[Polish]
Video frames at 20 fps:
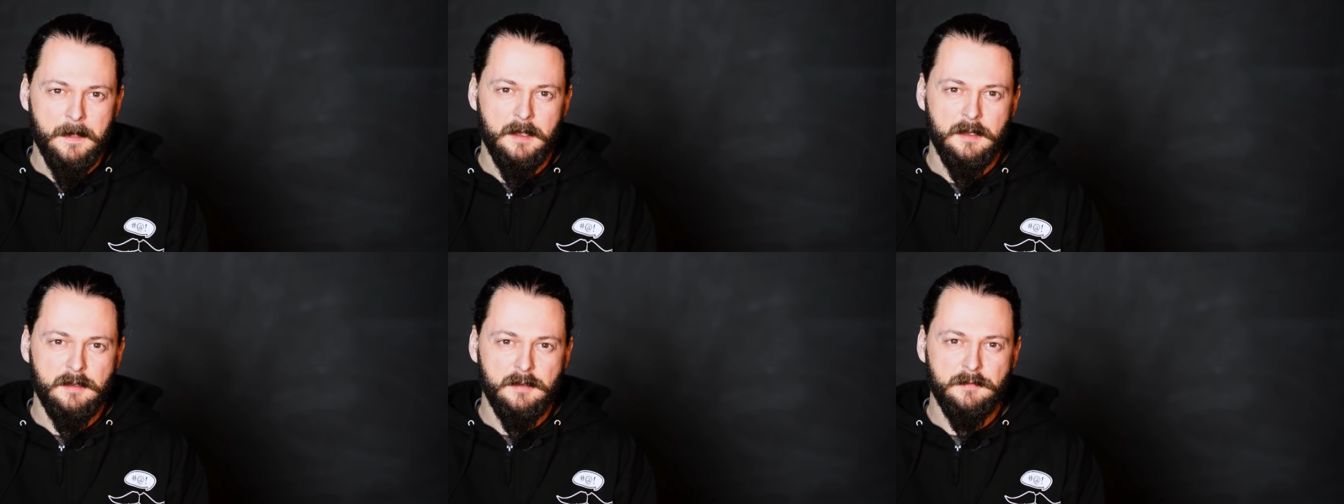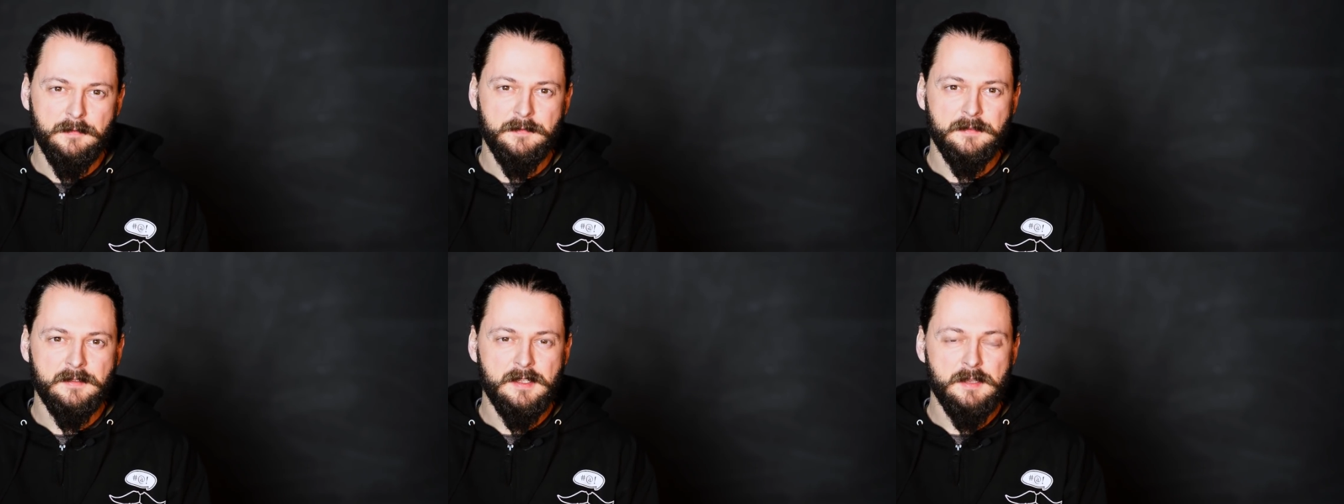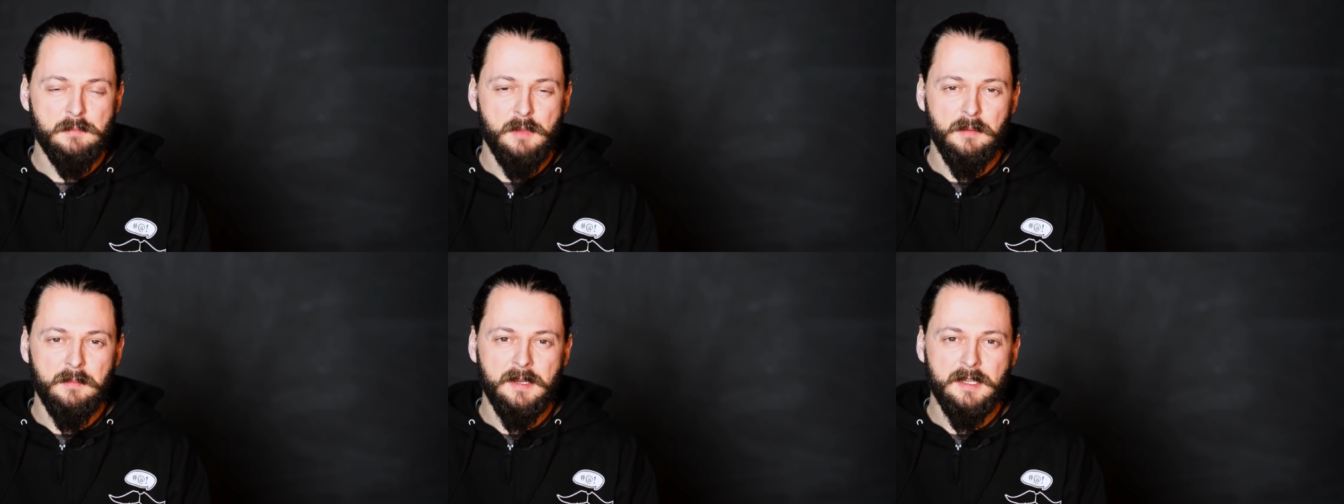E, w
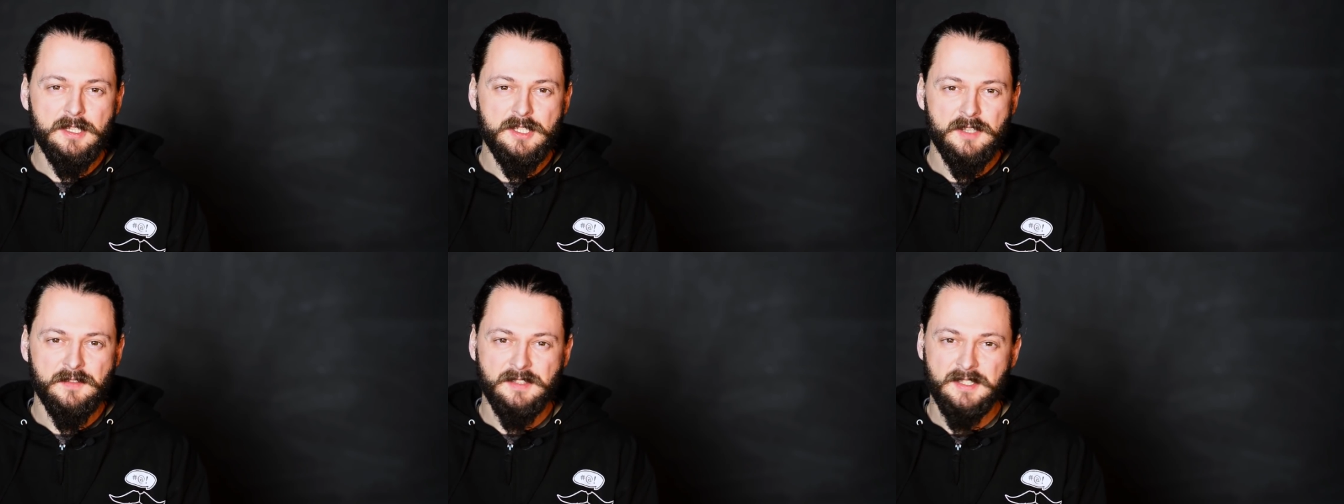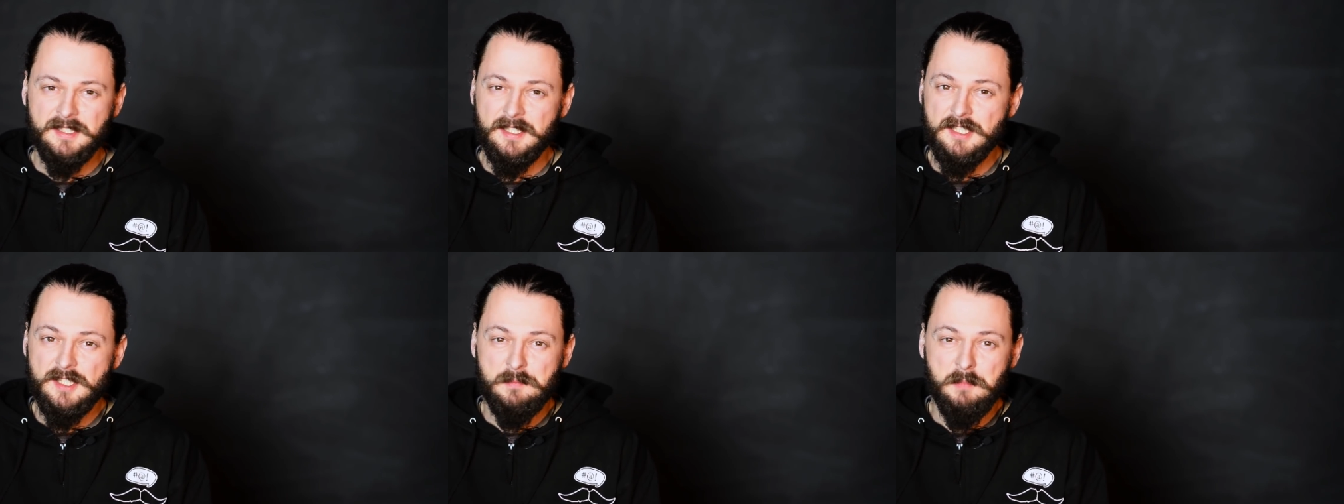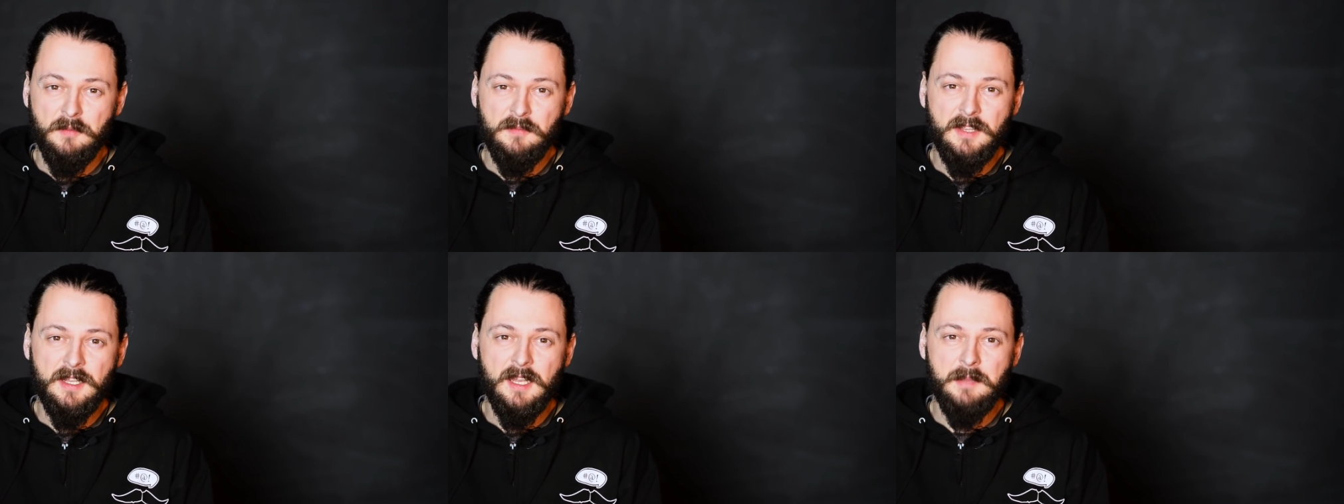tym momencie w zasadzie
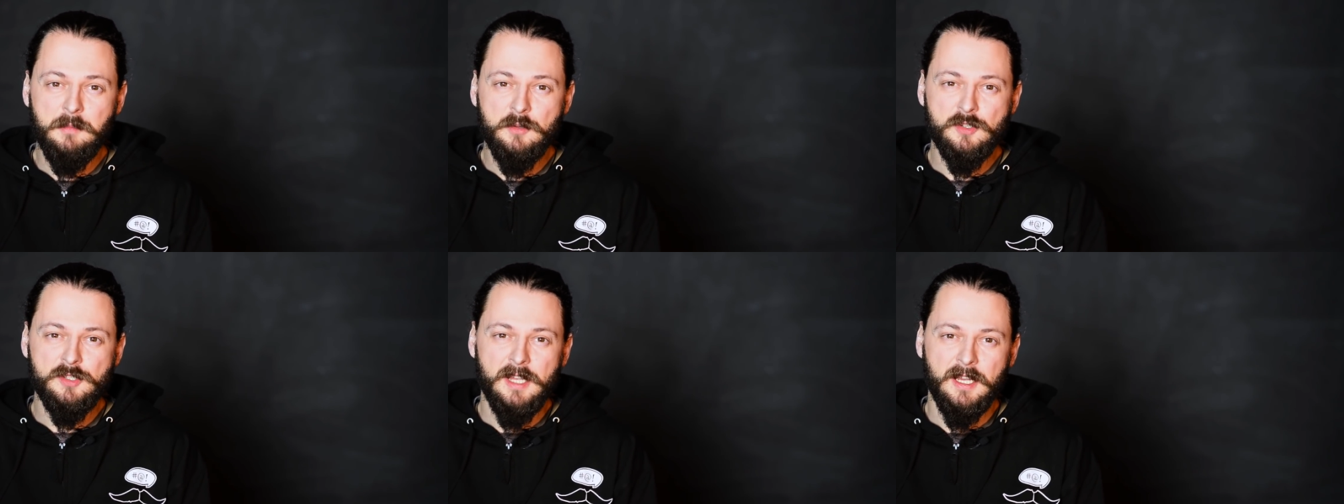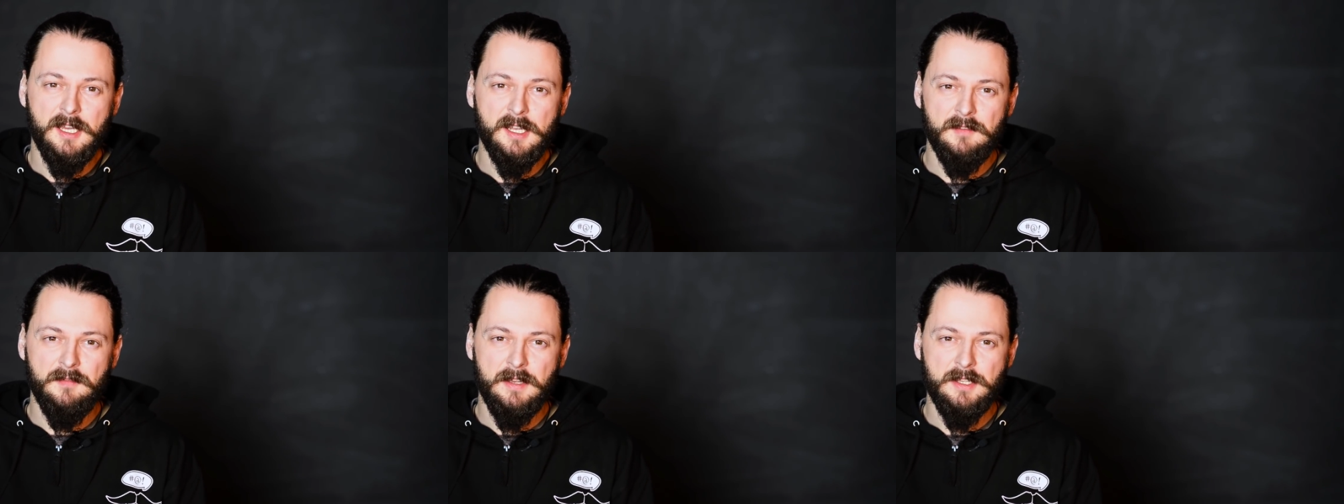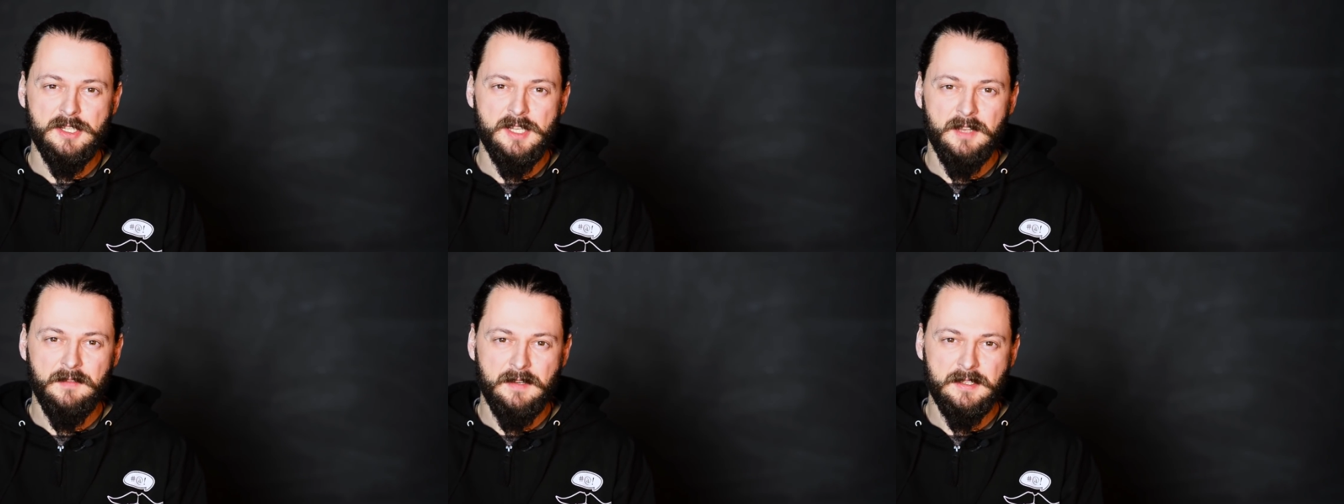powinienem już
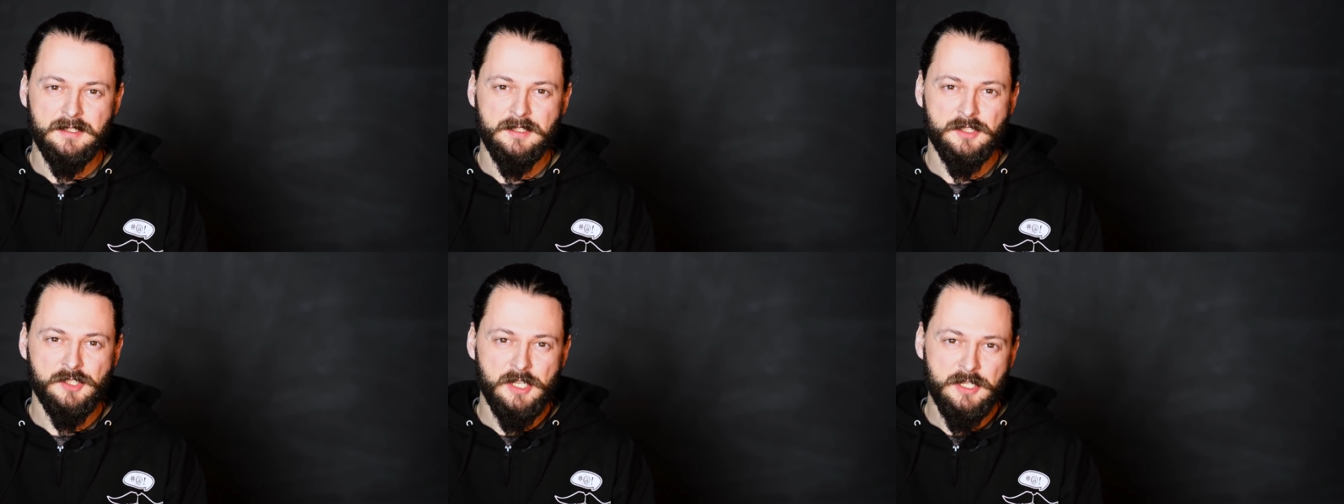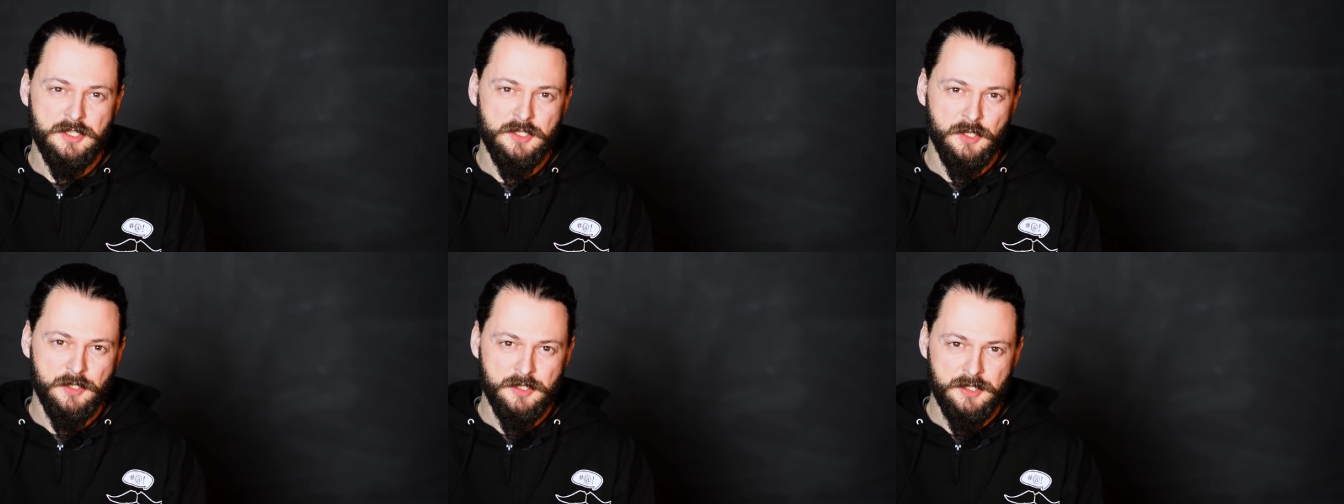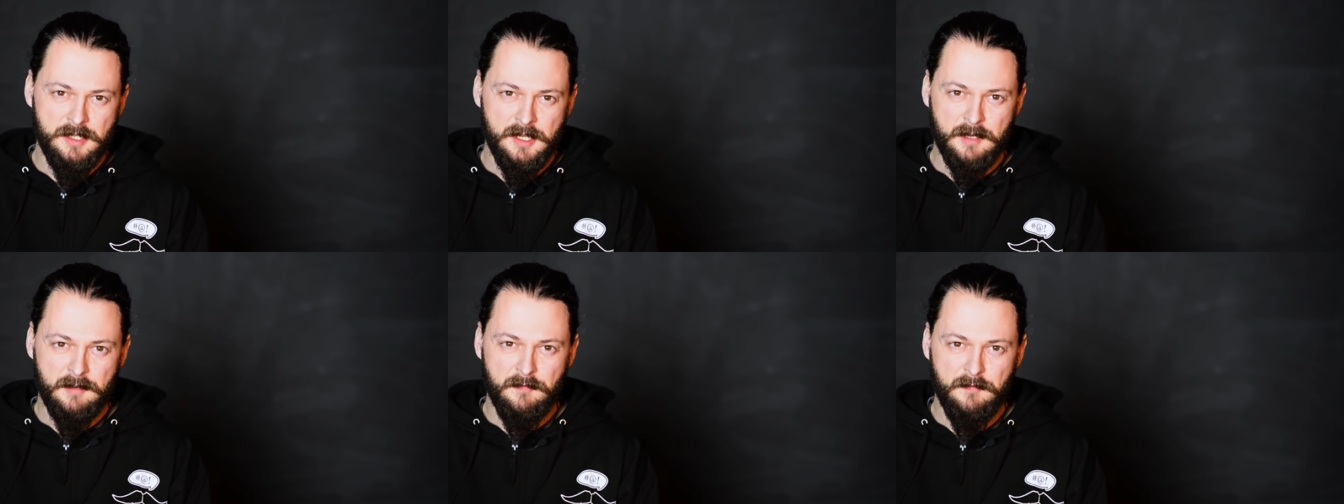nagrywać dla Was trzeci
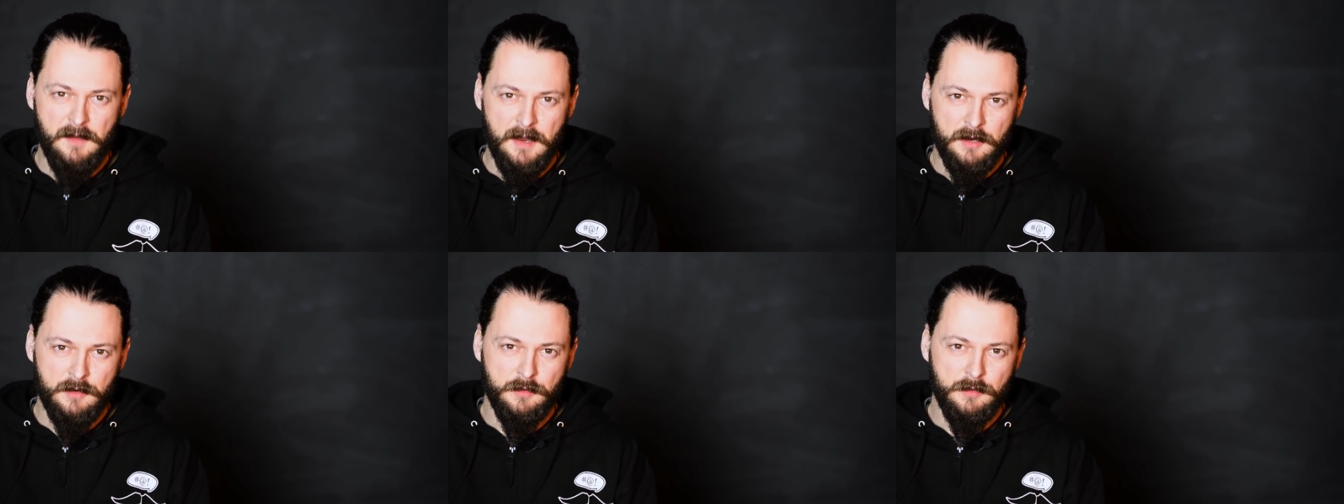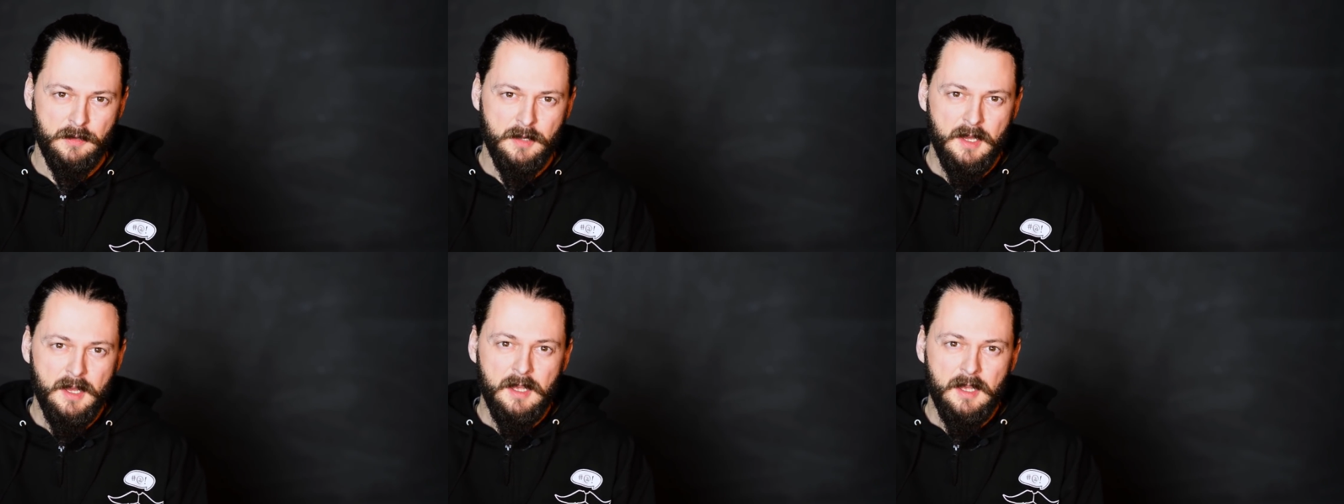odcinek Faku,